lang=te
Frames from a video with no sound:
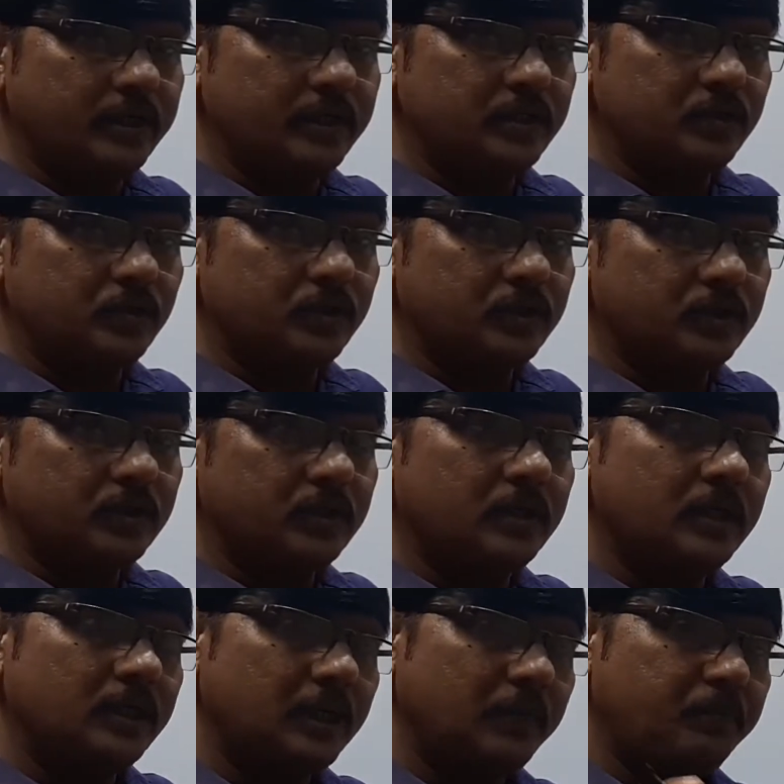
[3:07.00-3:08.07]
ఎనర్జీ ఉంటుంది
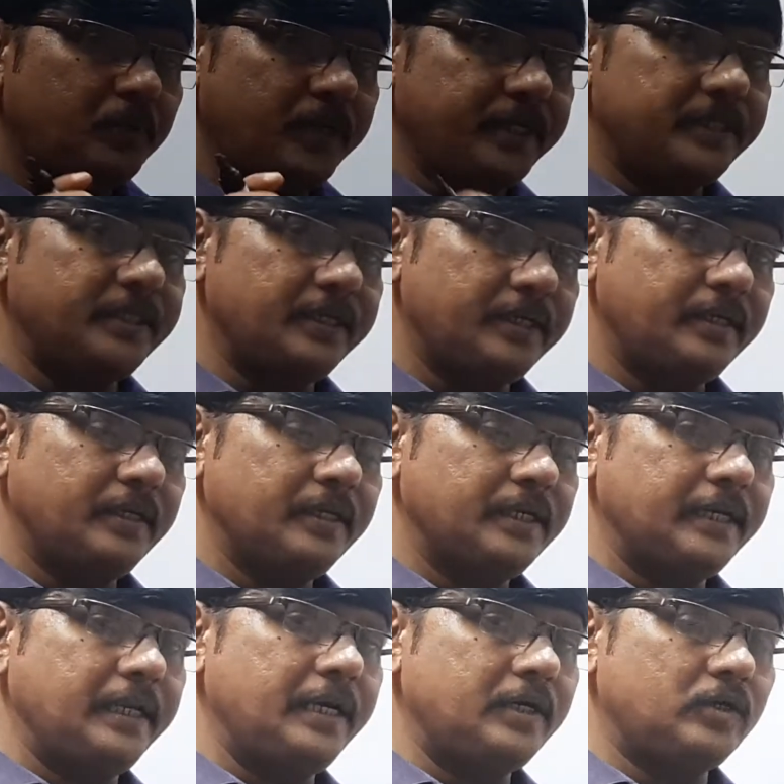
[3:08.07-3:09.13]
ఎప్పుడైతే
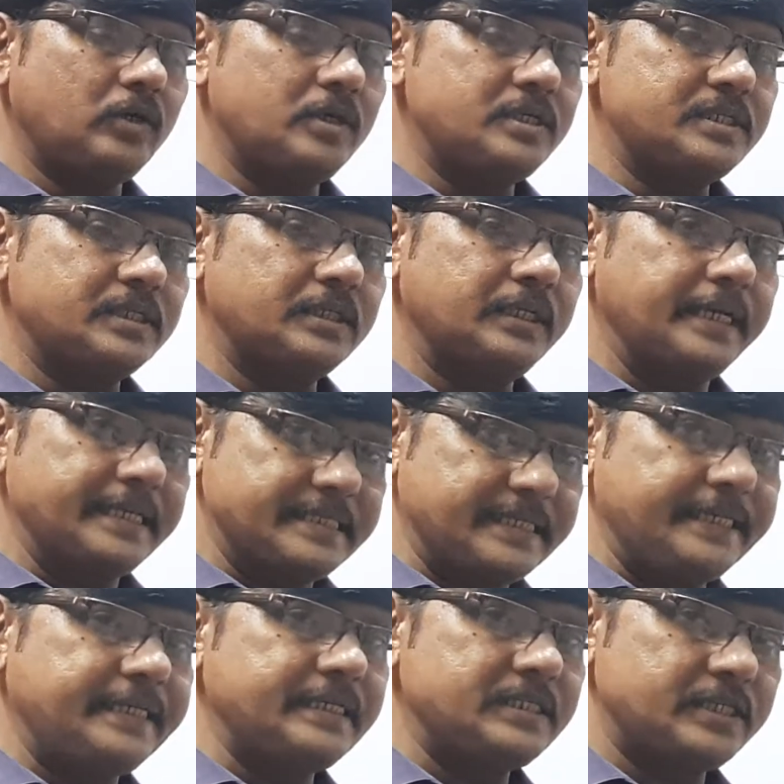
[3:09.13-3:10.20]
ఎలక్ట్రాన్స్కి
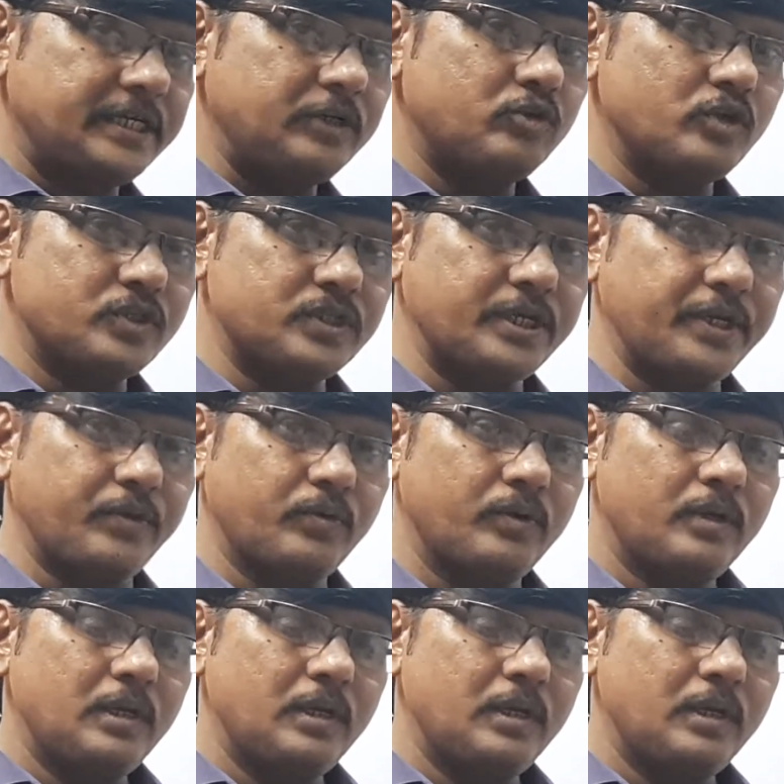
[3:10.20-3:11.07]
ఎగ్జైటింగ్ స్టేట్కి వస్తాయో